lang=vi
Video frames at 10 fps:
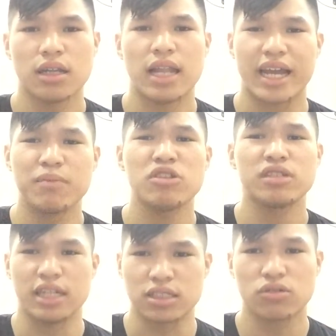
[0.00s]
là cái
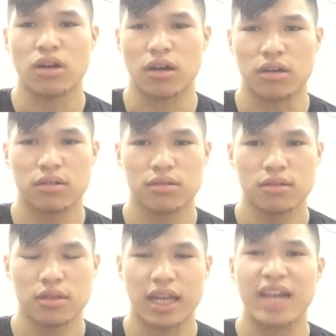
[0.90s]
business của họ,
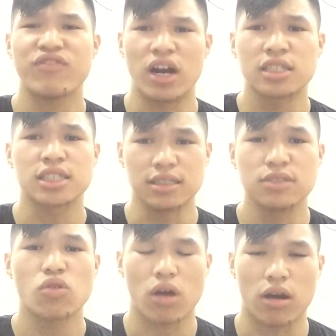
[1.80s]
là cái phận
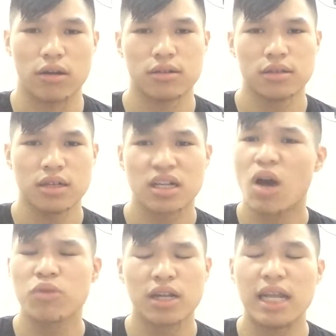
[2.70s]
sự của họ,
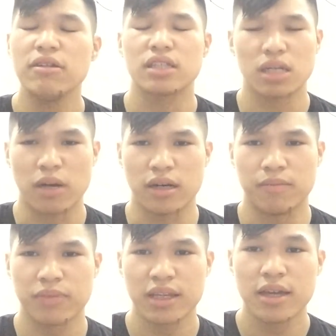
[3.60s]
không dính líu gì tới mình.
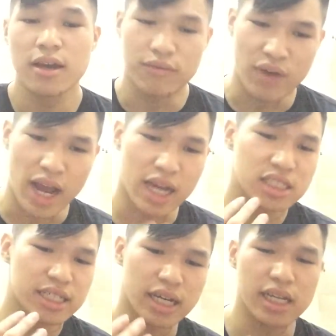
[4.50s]
Và cái
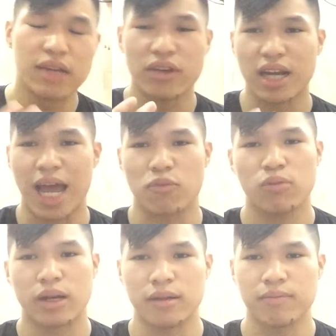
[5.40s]
suy nghĩ, cái việc làm của
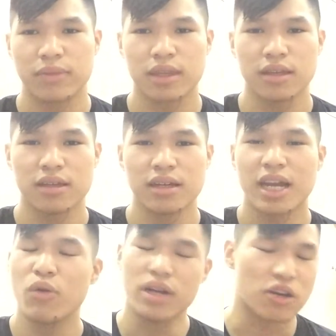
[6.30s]
mình,
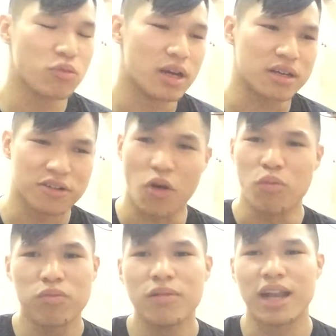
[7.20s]
cái quyết định của mình
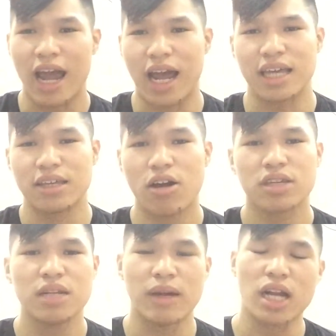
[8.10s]
cũng là do
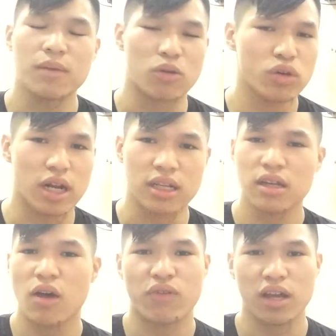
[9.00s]
chính bản thân mình quyết định chứ
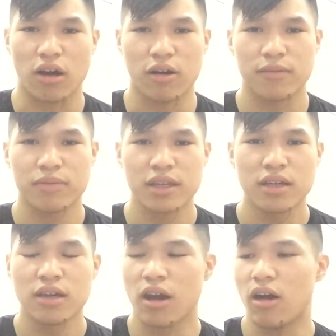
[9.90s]
không phải họ.
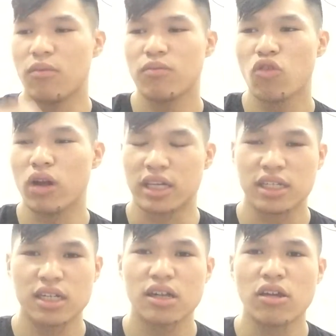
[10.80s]
Họ buông lời chỉ
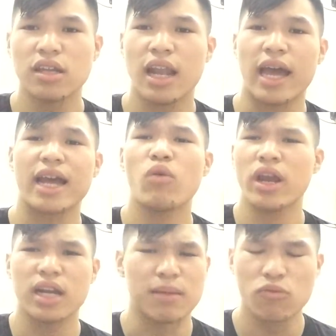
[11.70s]
trích đó chính là cái
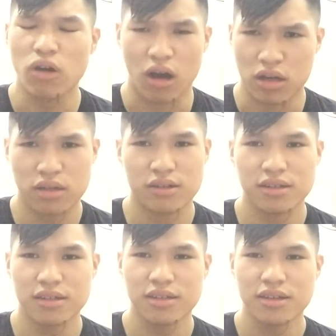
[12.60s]
quan điểm của họ thôi.
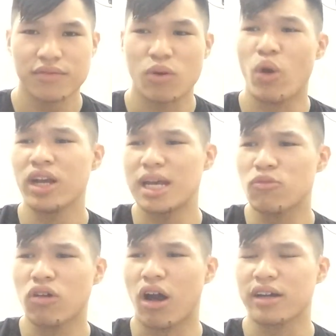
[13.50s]
Và quan điểm
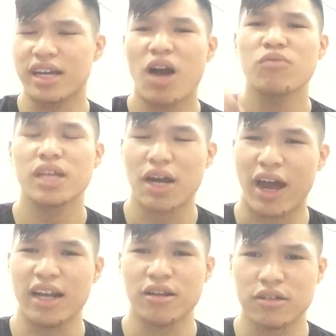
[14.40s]
của họ thì không thể nào
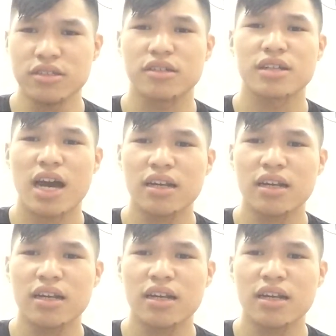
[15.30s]
ảnh hưởng được